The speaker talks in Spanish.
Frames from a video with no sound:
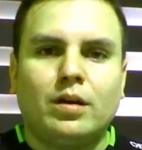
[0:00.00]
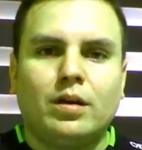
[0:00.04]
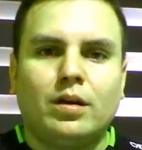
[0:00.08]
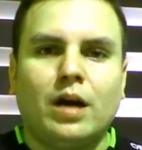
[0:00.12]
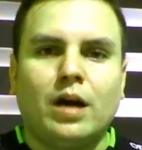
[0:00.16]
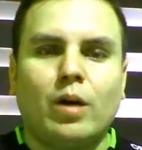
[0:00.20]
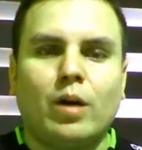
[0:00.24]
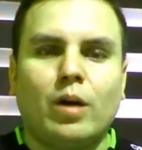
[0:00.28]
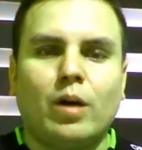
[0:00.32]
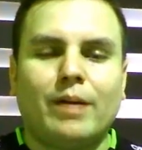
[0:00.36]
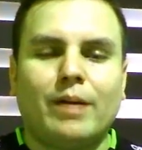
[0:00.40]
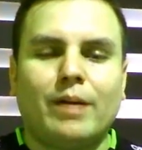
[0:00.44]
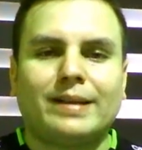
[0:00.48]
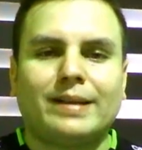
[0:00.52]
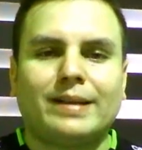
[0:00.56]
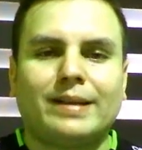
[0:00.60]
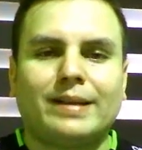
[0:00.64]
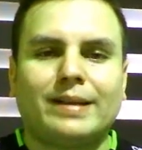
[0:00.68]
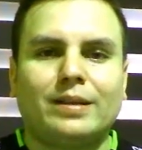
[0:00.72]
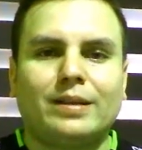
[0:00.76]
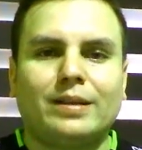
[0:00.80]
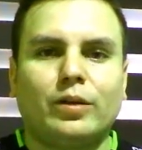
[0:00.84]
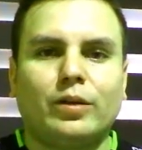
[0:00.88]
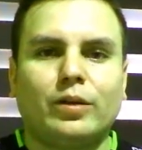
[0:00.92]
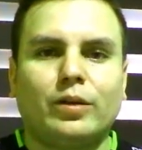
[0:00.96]
Ahora
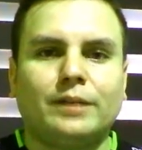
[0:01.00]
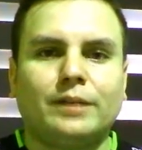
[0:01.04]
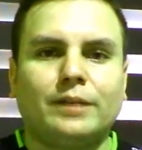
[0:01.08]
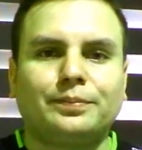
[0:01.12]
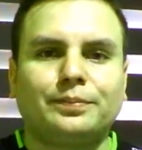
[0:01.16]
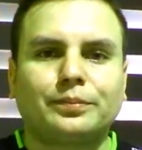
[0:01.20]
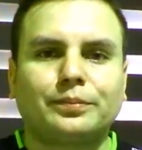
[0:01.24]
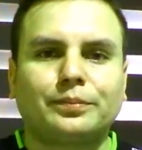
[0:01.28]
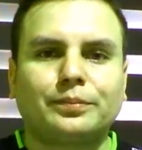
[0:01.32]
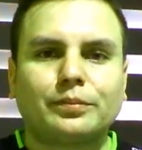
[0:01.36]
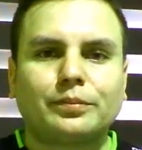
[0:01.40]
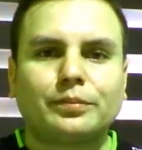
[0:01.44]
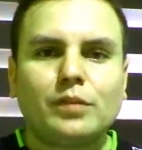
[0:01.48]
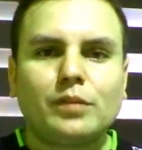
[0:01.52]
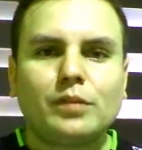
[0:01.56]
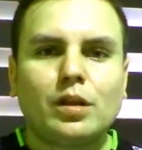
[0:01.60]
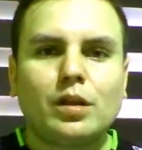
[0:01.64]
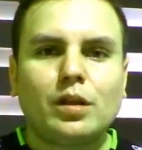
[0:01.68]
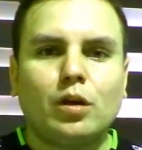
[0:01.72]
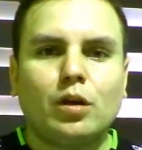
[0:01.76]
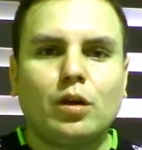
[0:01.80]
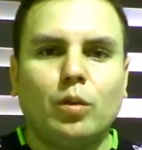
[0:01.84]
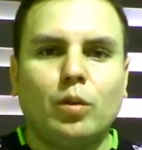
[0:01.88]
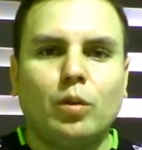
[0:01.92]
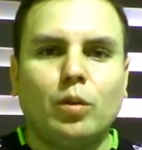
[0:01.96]
Barcelona,
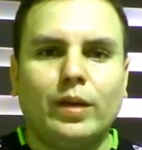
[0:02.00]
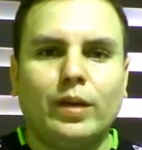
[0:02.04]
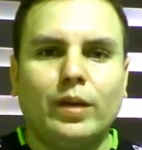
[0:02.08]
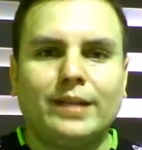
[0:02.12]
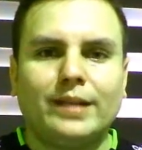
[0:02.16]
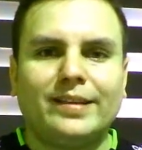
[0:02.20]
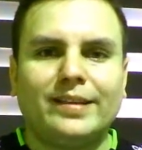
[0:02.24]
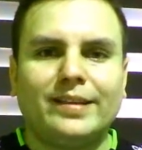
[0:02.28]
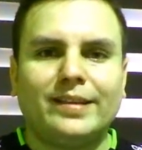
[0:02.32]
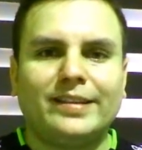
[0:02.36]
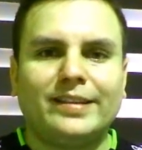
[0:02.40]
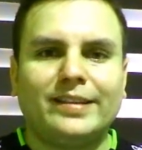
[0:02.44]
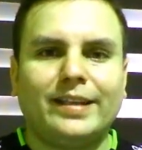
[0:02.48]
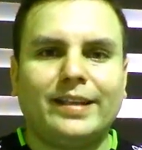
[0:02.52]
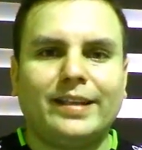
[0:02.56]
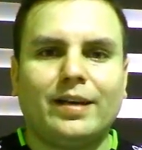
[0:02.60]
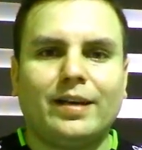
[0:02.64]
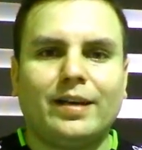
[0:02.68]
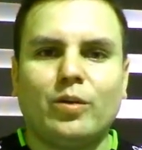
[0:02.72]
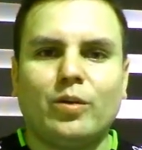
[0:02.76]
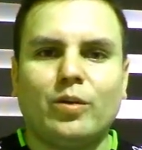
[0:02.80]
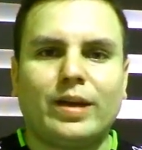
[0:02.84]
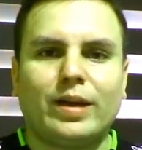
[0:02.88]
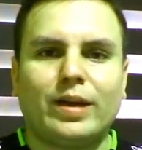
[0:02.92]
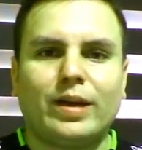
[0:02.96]
como les
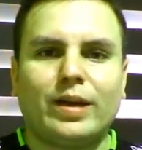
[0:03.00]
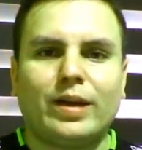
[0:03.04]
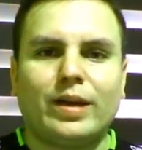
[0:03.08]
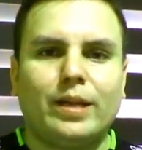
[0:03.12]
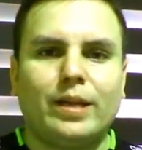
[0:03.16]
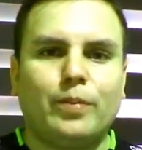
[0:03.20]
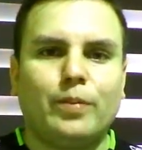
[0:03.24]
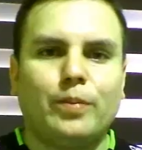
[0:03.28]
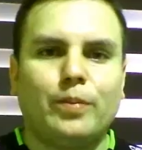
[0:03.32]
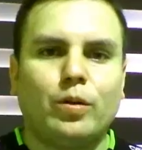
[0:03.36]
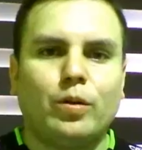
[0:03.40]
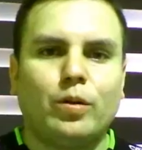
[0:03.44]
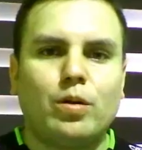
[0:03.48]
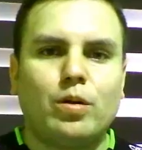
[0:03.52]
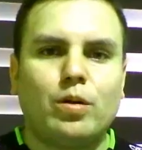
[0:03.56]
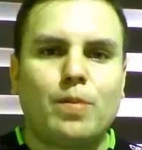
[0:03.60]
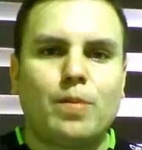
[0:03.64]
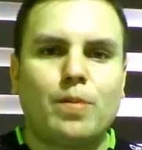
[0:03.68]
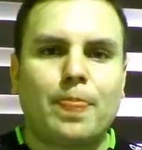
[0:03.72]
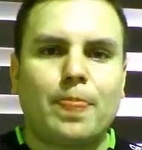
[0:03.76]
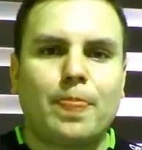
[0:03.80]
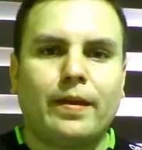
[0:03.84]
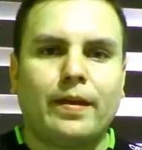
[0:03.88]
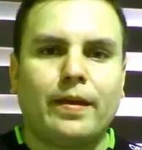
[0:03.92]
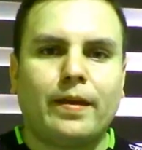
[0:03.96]
decía, un equipo
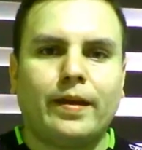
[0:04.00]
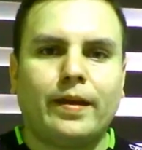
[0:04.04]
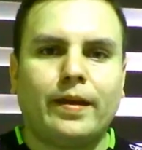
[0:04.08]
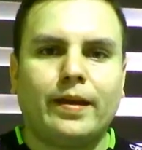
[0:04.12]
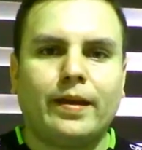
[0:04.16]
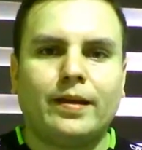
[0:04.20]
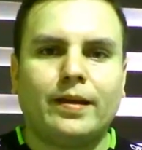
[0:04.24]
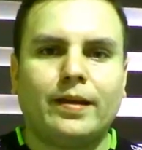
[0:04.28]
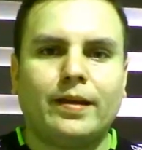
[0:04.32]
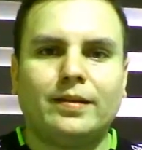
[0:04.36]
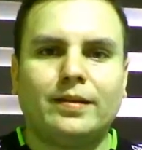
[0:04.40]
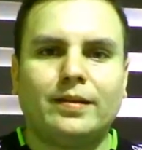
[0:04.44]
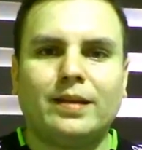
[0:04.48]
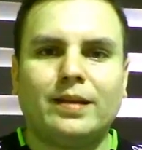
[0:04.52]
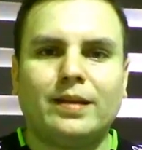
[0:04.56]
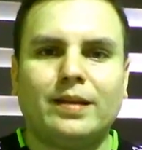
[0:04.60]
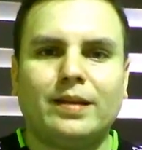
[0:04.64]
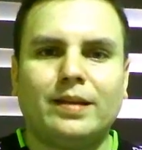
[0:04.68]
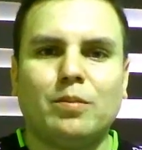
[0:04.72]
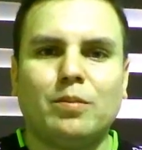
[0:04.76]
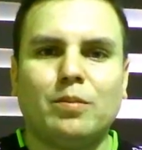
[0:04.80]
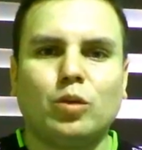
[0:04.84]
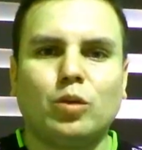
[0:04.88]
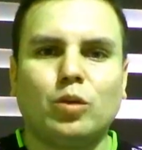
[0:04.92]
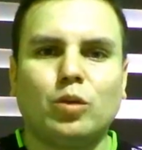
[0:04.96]
eh, de,
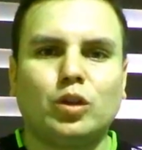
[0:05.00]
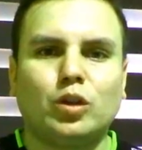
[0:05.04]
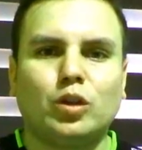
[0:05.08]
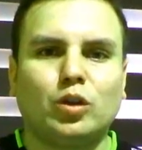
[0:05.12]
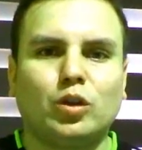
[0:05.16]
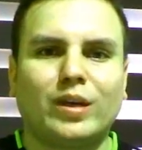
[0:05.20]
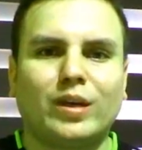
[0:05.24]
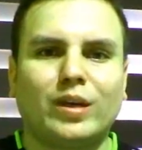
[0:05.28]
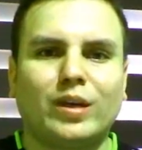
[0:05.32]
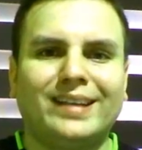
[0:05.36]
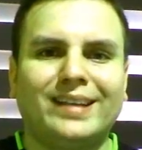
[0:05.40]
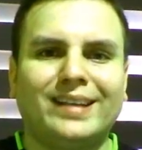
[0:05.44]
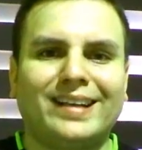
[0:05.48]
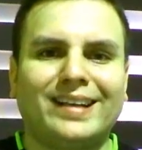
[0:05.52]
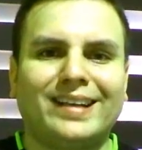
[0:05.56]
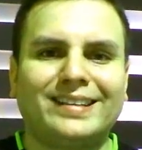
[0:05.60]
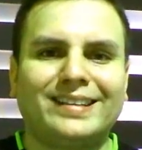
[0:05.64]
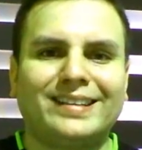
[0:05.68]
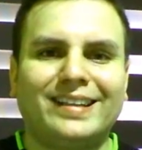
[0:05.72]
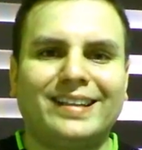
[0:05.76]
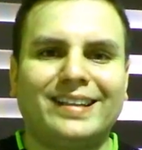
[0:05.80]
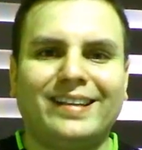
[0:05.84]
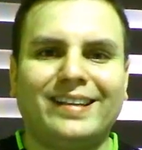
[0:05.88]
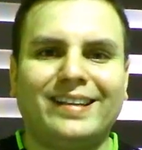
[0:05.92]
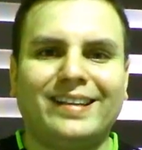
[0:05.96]
mucho toque
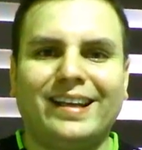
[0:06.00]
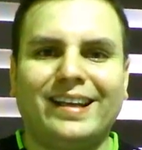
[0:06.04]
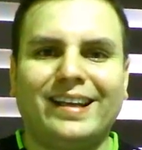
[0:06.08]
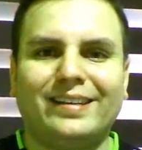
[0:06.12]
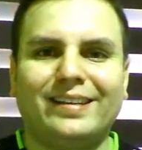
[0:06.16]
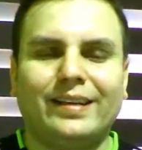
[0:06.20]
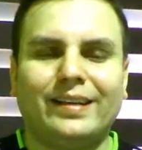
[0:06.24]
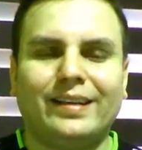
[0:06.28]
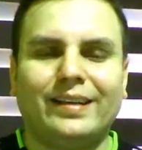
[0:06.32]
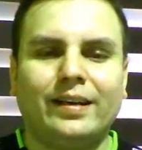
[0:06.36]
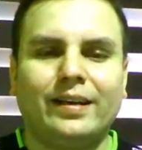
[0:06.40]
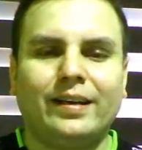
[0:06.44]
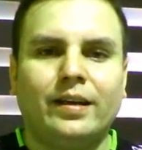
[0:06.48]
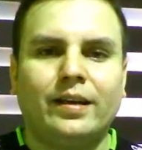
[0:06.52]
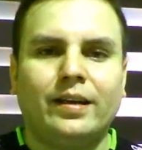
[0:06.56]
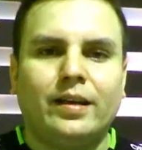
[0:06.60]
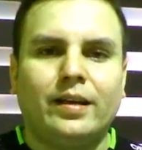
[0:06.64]
trascendente.